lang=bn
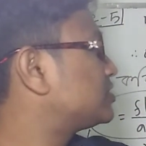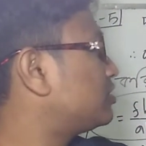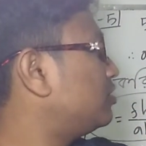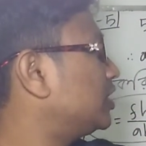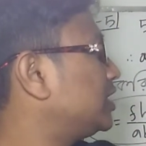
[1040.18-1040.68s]
অ্যান্সার
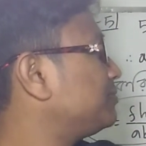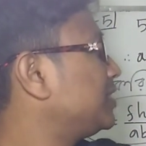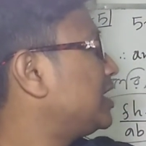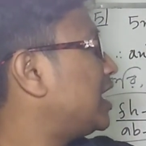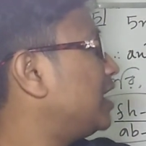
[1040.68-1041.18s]
হলো অথেব
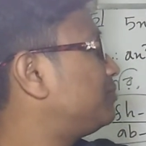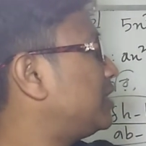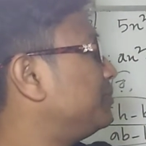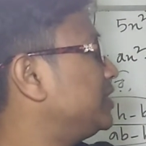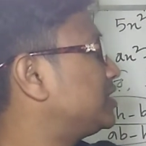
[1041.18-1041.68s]

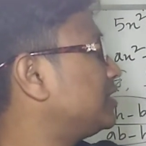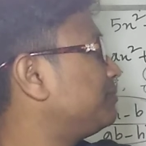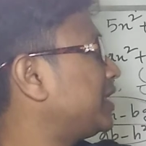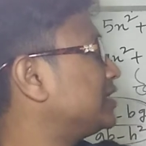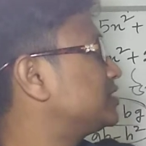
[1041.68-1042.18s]
আলফা বিটা
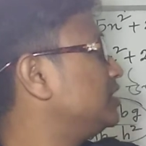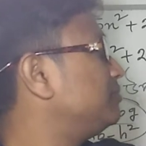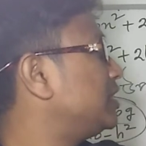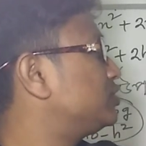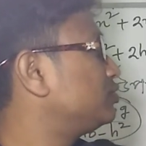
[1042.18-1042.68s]
মাইনাস থ্রি
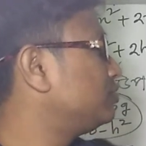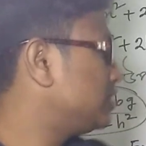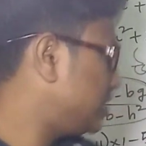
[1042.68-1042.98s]
বাই টু